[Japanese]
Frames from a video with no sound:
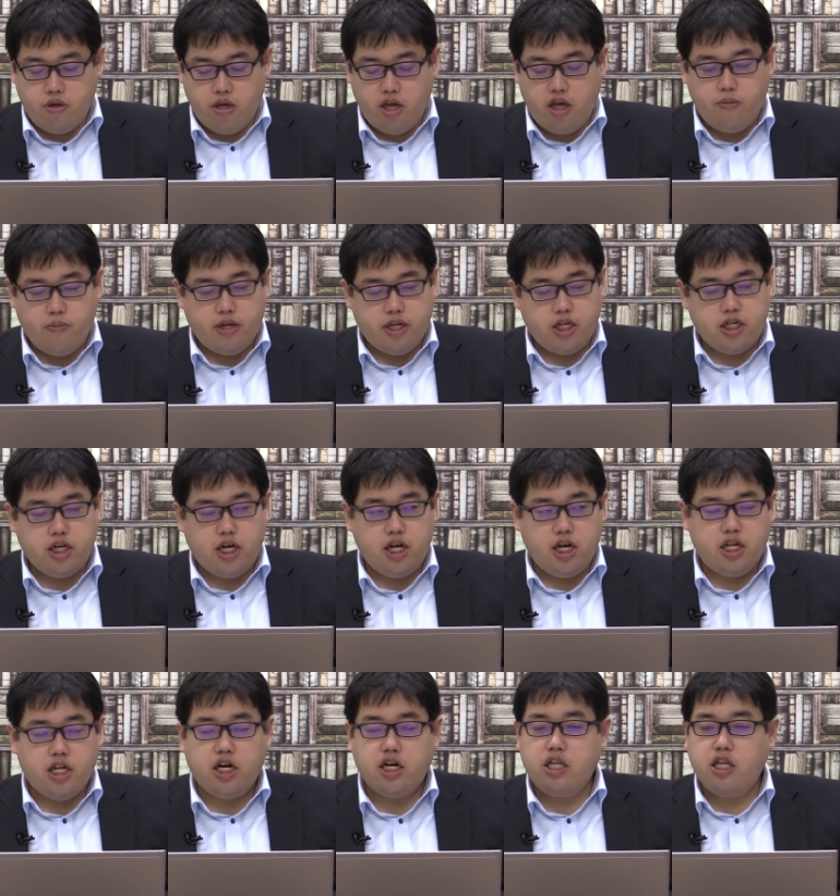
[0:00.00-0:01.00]
A までしか
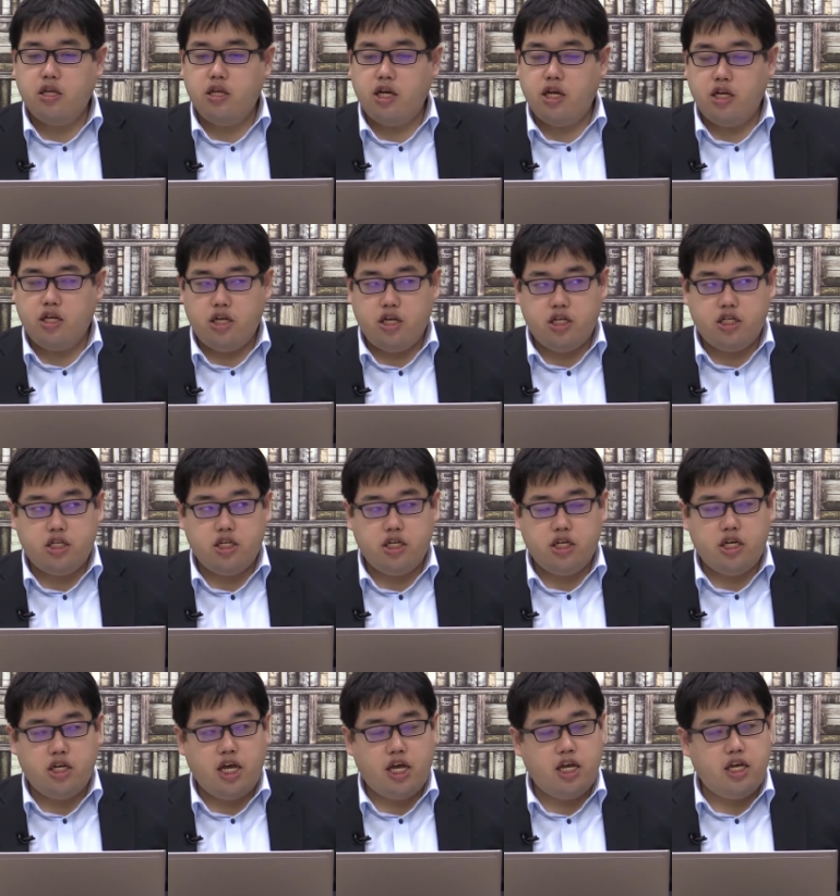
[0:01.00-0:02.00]
やらなくて
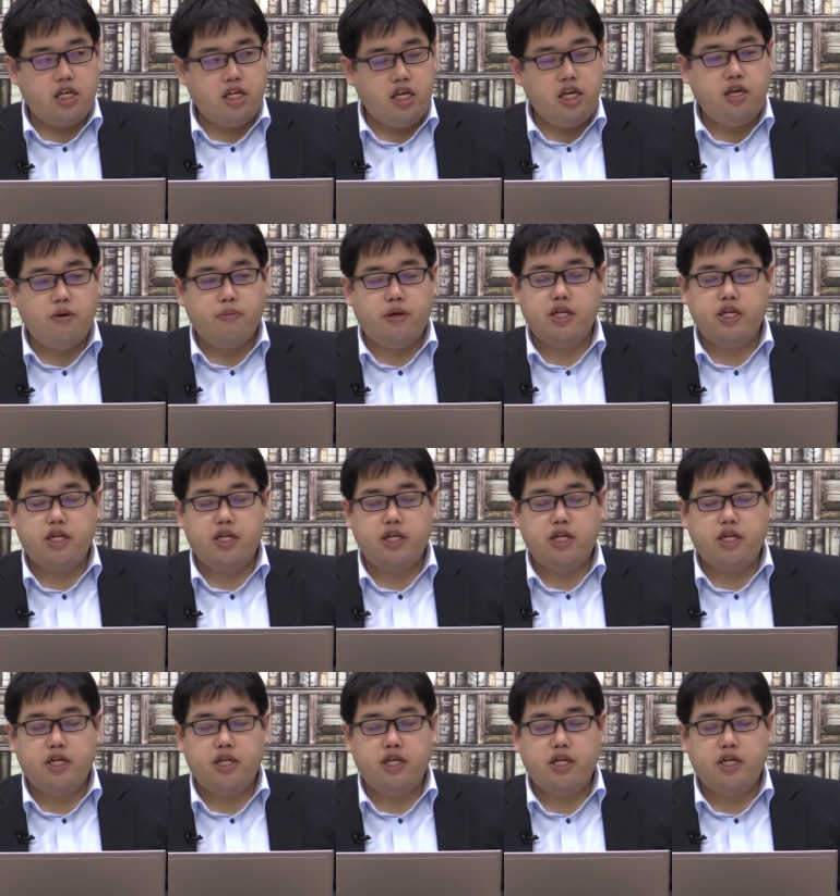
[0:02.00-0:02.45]
1A2